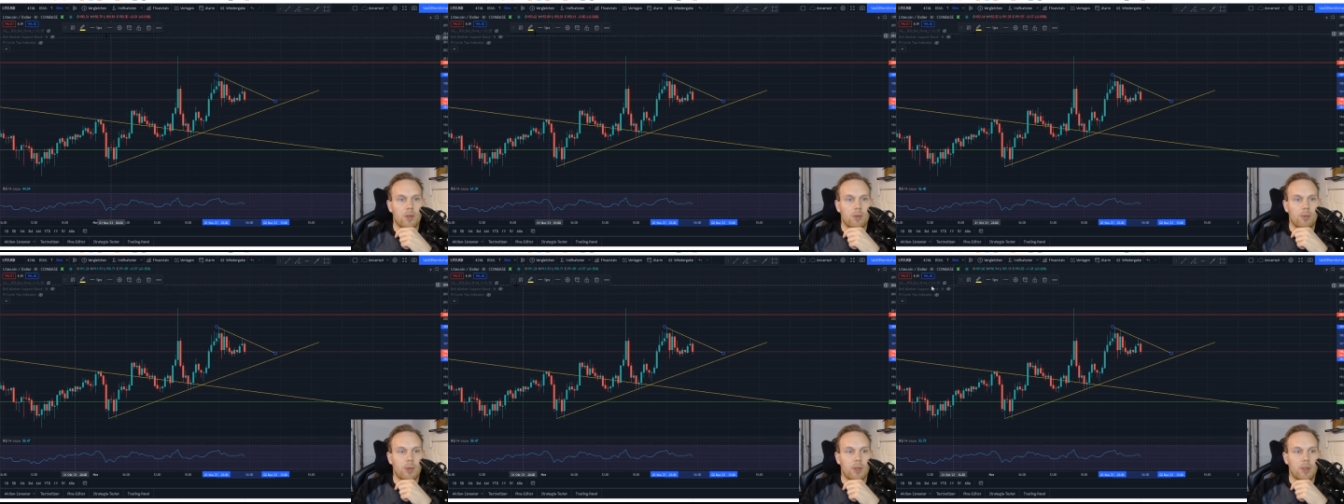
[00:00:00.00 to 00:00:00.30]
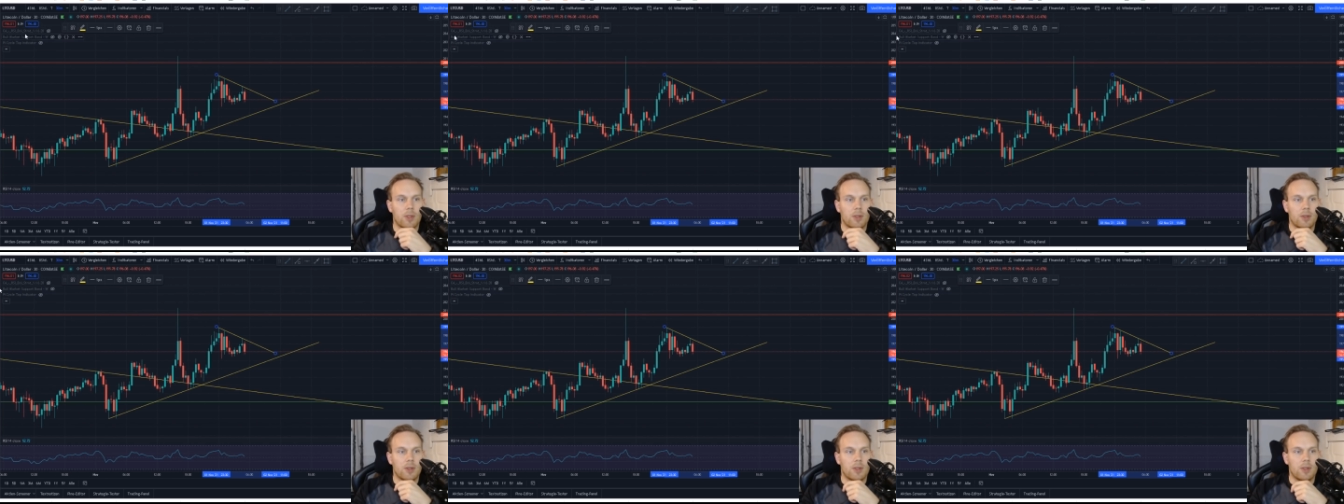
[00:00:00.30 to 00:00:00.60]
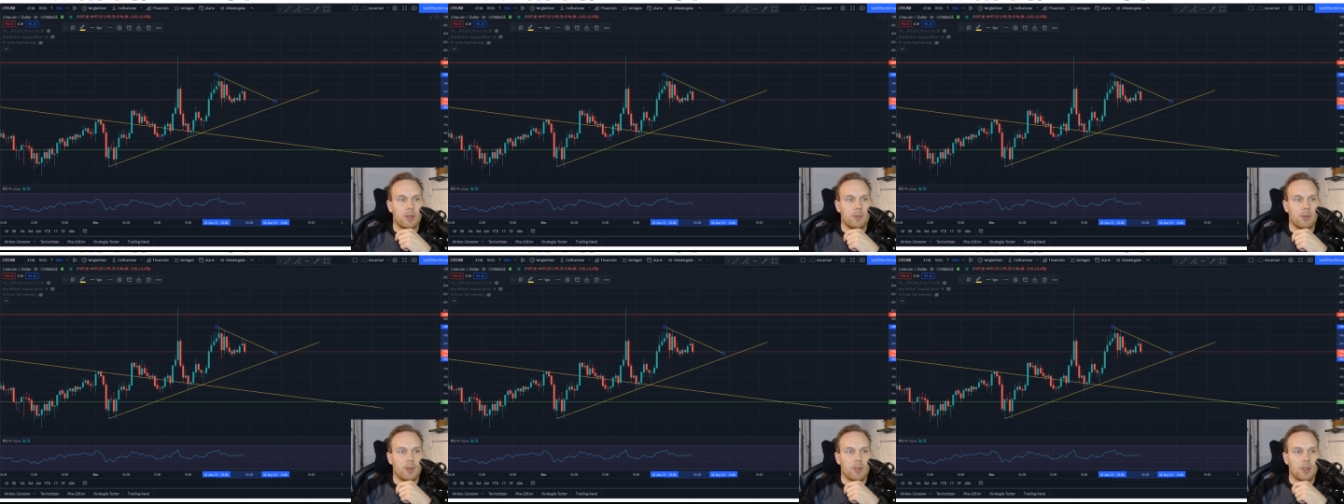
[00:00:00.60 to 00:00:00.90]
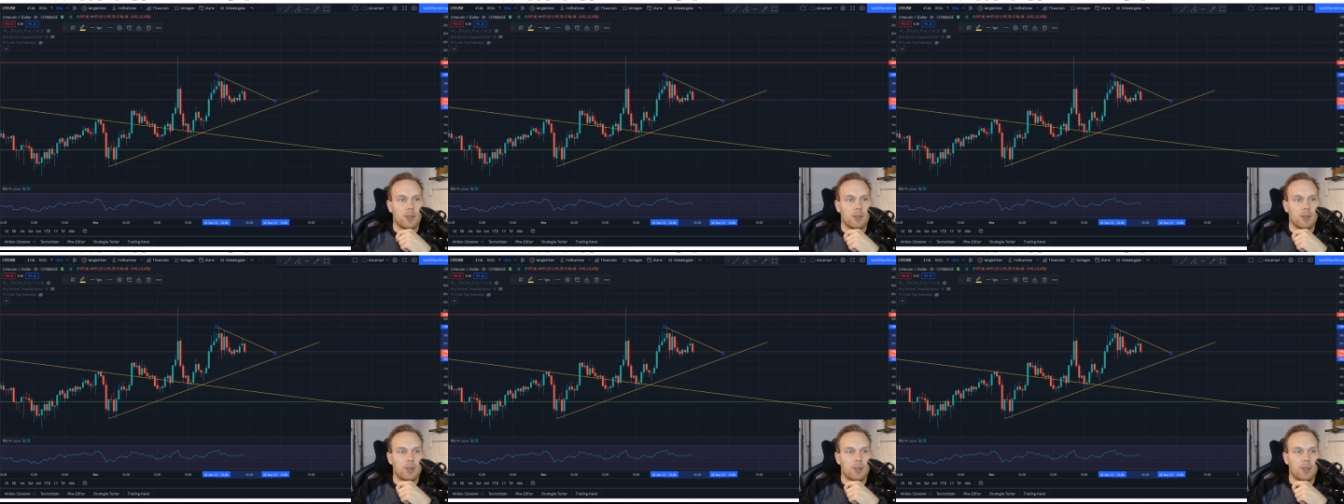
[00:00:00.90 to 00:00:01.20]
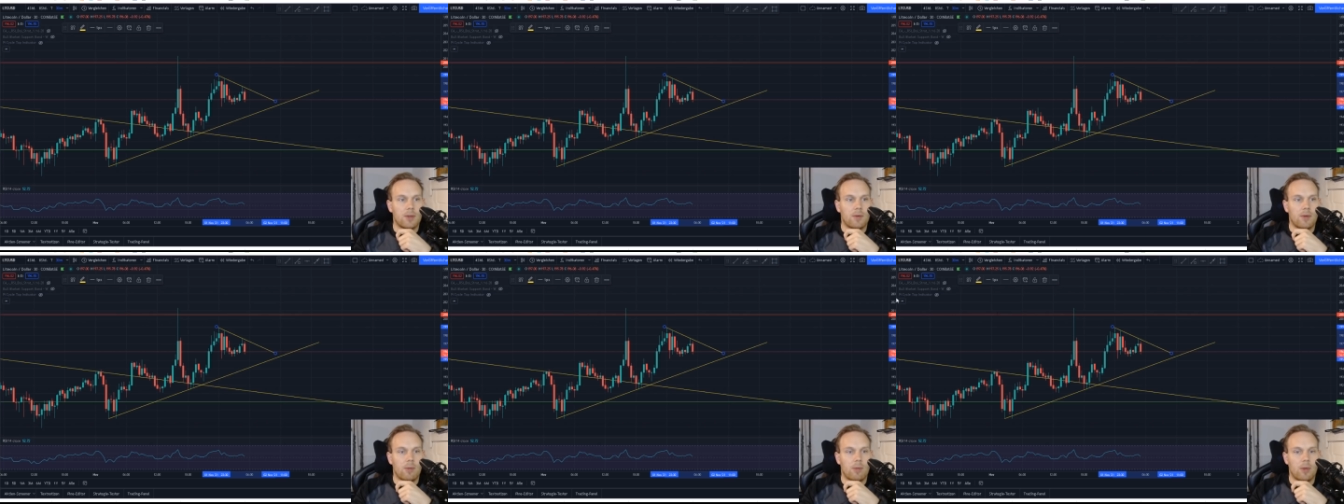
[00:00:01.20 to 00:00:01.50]
Mach das ich mache das jetzt
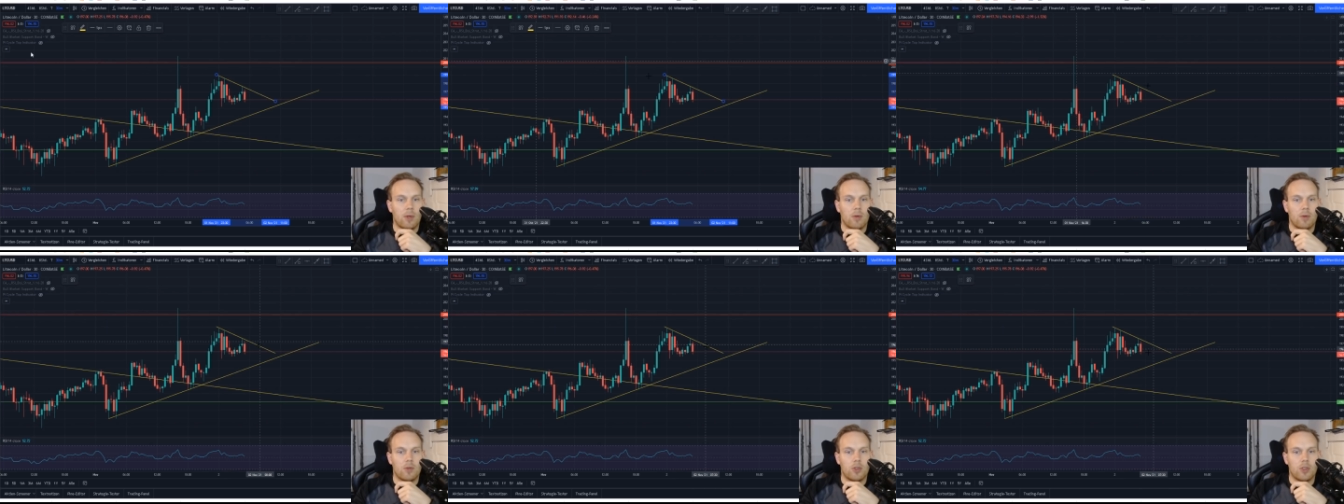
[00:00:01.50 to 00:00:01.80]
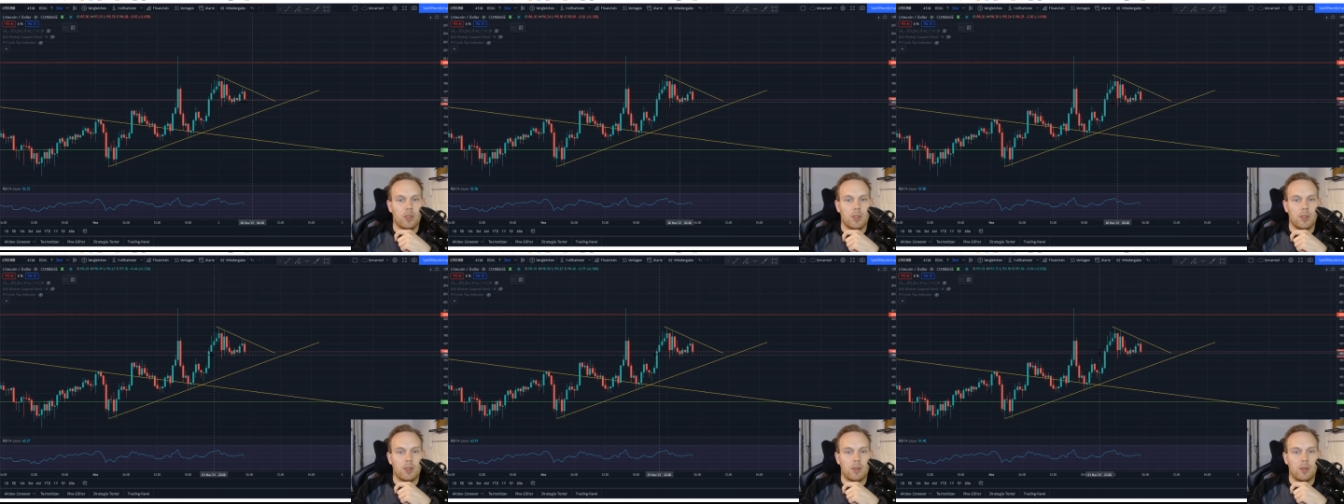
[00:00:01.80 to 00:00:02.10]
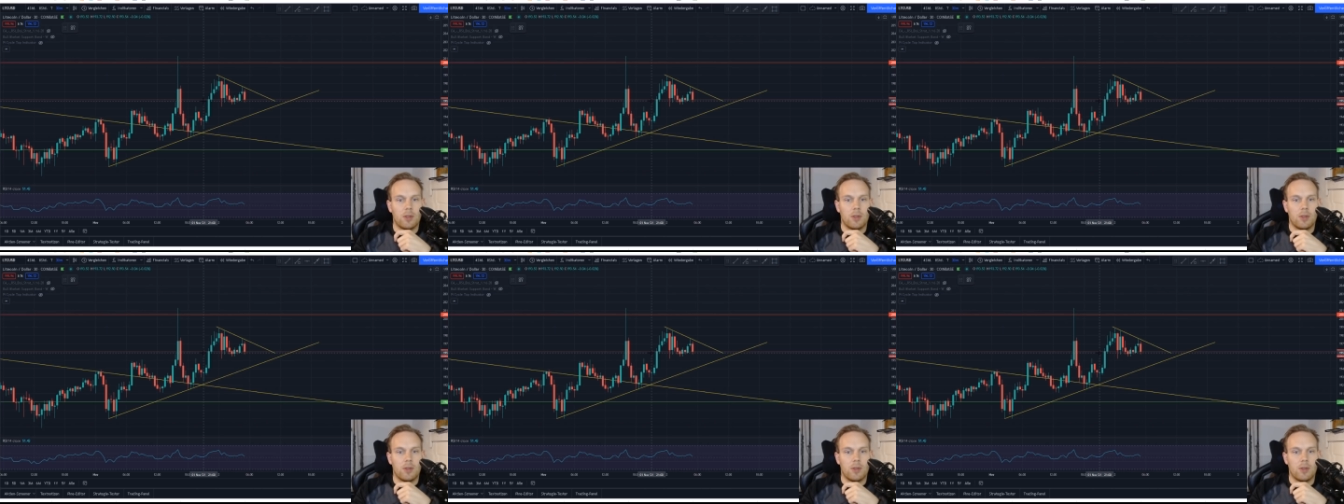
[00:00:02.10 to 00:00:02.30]
einfach mal auf schnell.